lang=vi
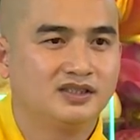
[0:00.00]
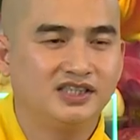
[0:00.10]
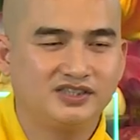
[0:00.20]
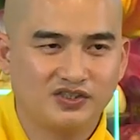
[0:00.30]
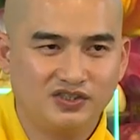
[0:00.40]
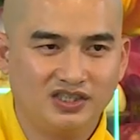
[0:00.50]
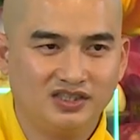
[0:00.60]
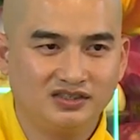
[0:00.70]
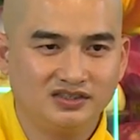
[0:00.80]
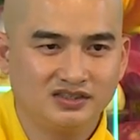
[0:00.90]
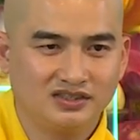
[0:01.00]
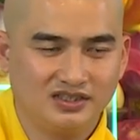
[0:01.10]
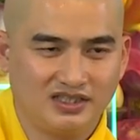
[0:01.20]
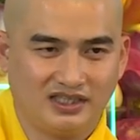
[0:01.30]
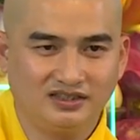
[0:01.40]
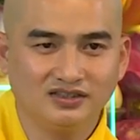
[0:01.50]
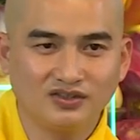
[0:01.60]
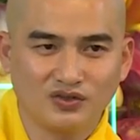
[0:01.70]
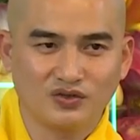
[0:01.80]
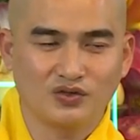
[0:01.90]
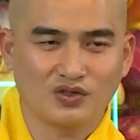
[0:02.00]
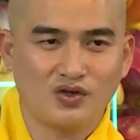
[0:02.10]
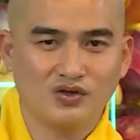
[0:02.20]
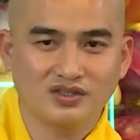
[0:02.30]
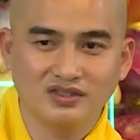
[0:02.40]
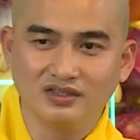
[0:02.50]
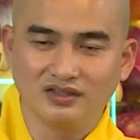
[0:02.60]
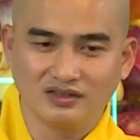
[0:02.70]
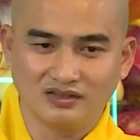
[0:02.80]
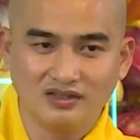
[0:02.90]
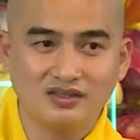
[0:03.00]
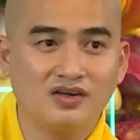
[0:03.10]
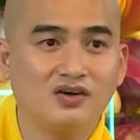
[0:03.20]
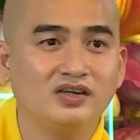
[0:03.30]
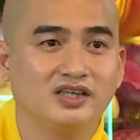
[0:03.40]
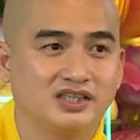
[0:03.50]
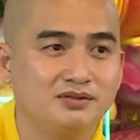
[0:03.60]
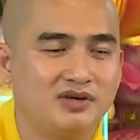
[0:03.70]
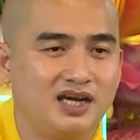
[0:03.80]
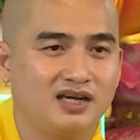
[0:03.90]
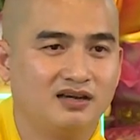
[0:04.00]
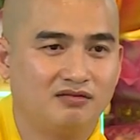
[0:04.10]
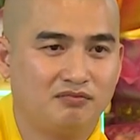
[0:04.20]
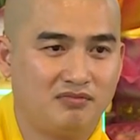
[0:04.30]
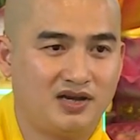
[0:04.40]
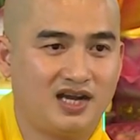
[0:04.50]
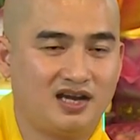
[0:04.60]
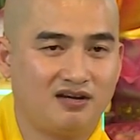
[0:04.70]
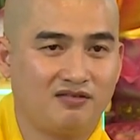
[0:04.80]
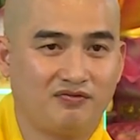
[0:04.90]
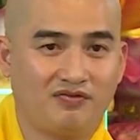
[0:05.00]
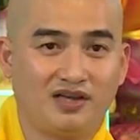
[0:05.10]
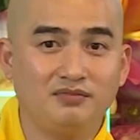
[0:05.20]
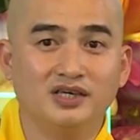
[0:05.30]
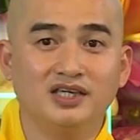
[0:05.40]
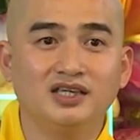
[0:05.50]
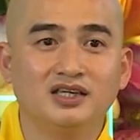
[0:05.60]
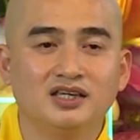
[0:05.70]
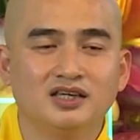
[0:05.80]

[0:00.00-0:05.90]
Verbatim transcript: thế cho nên dặn những con rùa con đừng đến đó để kiếm ăn mà phải bị